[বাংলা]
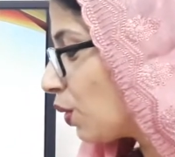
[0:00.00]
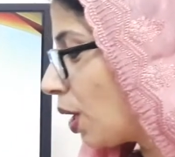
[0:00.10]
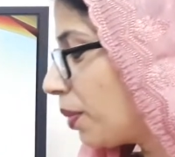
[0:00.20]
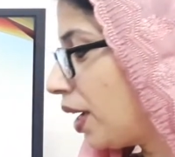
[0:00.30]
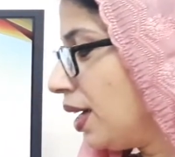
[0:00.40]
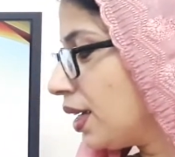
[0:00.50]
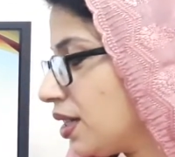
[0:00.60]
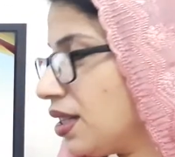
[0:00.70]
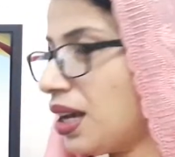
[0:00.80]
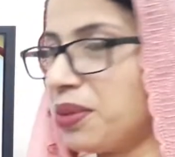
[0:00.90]
তো আমরা
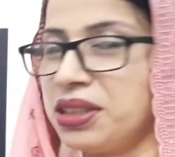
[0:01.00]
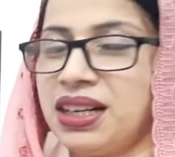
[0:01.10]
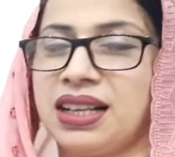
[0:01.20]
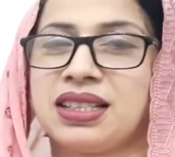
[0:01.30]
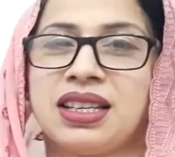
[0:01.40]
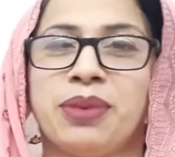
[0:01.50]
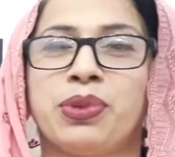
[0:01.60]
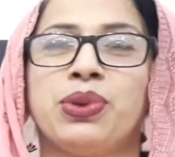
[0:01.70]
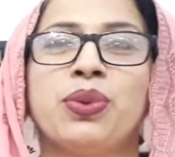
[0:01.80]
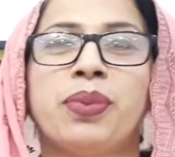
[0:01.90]
এটি আমাদের আজকে
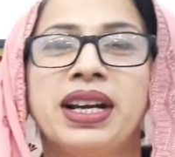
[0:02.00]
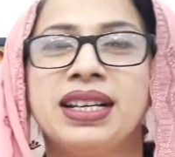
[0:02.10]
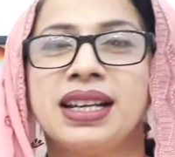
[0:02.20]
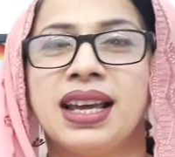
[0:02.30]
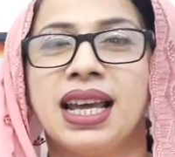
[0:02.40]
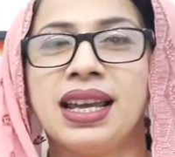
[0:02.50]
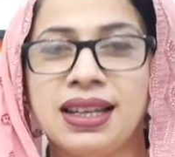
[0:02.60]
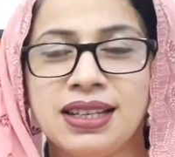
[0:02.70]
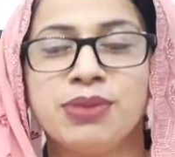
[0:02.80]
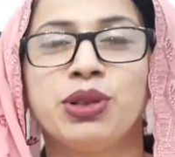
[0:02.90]
প্রথম পাঠ
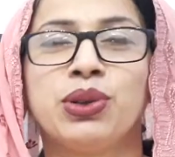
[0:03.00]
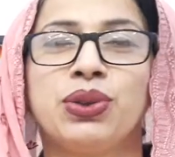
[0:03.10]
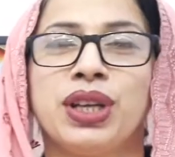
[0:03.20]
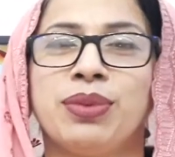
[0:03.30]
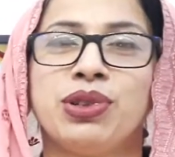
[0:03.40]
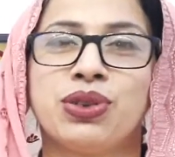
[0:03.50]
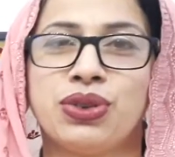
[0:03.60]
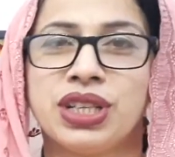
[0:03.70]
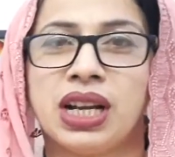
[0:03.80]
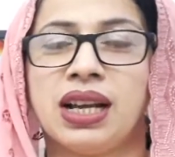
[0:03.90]
এটি মূলত এবছর
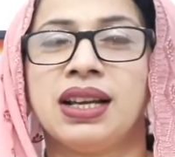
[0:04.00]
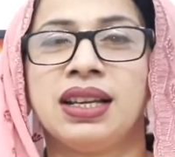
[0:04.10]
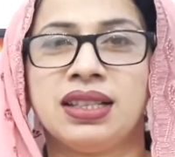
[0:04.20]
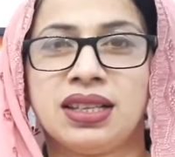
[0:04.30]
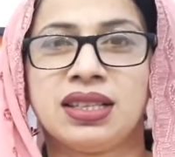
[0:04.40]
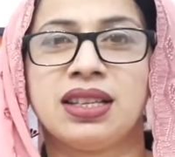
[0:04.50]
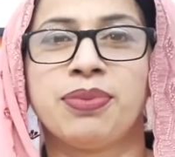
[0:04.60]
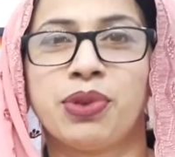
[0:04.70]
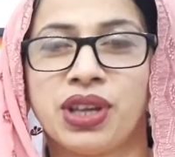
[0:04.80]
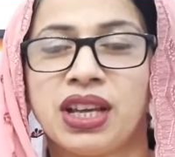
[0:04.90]
যারা এইচএসসি
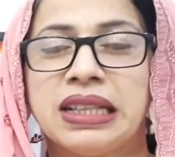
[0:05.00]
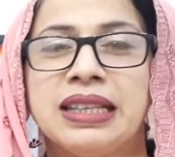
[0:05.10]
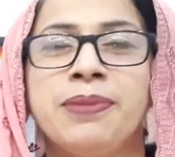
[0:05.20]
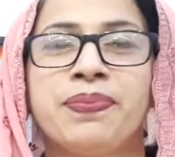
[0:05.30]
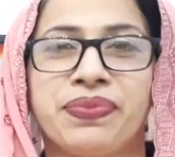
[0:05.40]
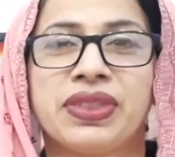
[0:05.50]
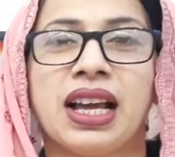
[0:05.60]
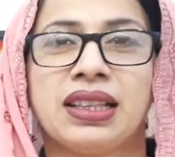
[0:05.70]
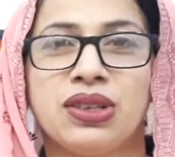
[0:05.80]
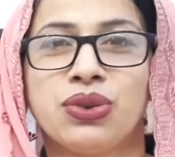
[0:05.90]
পরীক্ষার্থী
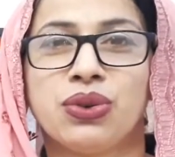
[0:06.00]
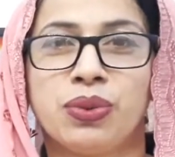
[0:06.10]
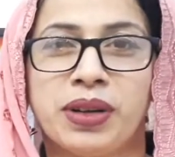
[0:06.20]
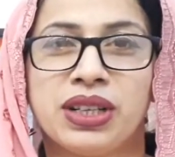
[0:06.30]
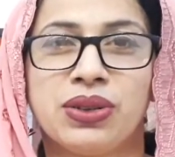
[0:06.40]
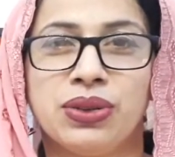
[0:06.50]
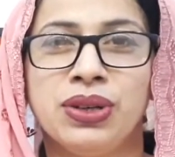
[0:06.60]
তাদের জন্য পাঠ্য